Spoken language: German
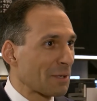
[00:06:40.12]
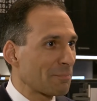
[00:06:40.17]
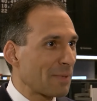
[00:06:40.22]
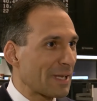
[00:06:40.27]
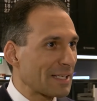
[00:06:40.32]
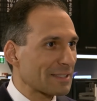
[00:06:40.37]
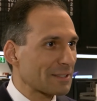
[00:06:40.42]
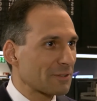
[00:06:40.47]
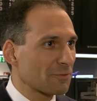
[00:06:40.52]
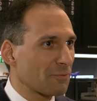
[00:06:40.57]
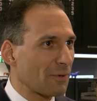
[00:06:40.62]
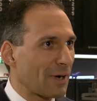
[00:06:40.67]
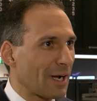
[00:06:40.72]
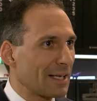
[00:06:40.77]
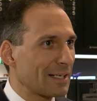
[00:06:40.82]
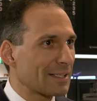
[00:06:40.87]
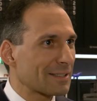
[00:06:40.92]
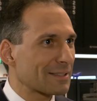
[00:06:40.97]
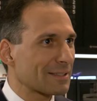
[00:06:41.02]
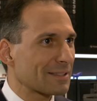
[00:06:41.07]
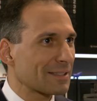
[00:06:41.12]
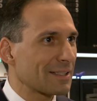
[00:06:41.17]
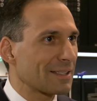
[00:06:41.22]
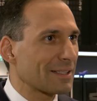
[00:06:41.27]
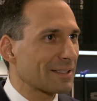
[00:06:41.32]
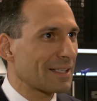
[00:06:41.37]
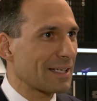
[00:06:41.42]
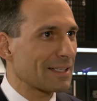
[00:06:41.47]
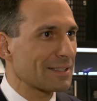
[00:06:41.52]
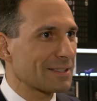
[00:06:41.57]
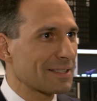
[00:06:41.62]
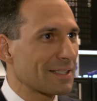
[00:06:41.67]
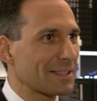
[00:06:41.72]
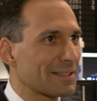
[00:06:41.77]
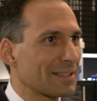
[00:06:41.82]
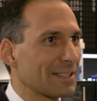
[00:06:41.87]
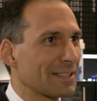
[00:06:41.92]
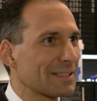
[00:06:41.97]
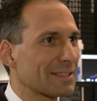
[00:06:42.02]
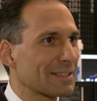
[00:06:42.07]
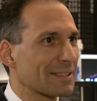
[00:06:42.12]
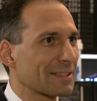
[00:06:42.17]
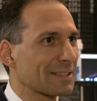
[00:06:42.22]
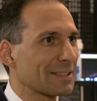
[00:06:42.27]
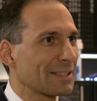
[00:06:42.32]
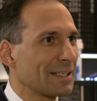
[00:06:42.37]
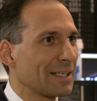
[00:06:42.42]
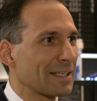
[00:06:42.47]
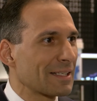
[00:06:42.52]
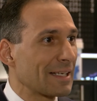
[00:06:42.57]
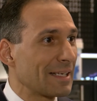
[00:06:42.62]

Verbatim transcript: Bestenfalls, äh, dass die Zinsen,